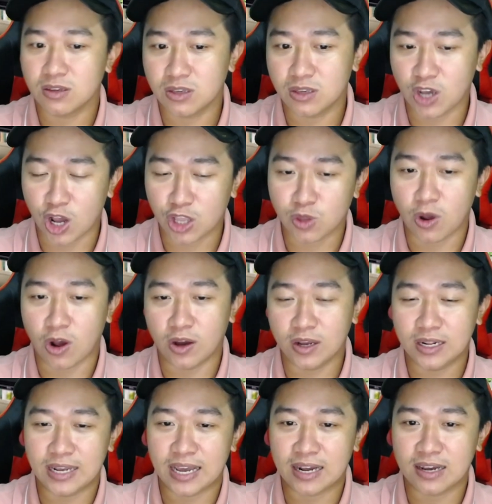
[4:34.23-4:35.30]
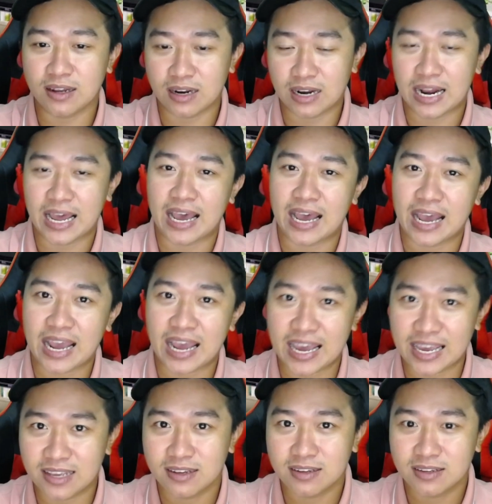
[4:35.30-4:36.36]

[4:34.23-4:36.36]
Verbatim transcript: cho tôi hỏi rằng là ai